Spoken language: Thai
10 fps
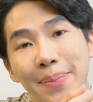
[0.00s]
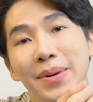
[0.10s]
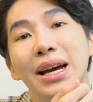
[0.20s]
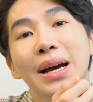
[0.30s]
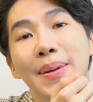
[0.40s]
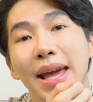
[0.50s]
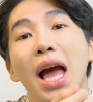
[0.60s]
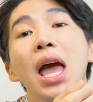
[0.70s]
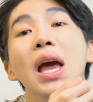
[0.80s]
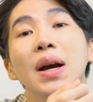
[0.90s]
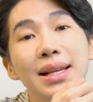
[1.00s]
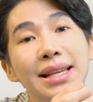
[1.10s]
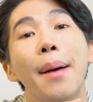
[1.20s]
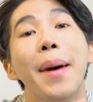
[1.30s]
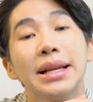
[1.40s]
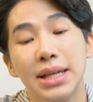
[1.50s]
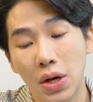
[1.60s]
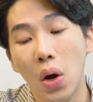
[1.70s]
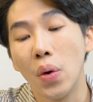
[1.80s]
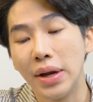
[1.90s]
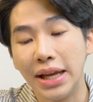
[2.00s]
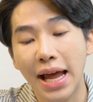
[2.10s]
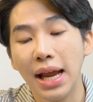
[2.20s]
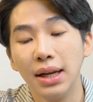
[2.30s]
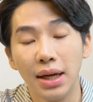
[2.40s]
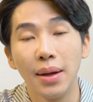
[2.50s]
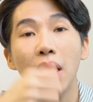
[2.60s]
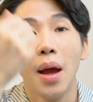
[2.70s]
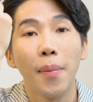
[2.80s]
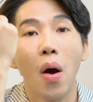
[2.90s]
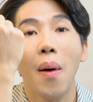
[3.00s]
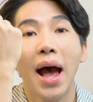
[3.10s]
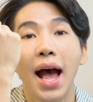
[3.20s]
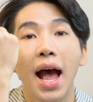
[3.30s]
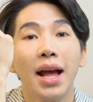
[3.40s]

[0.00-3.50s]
เซฟเดิมเนี่ยก็สามารถใช้น้องคนนี้ได้เลยเพราะว่า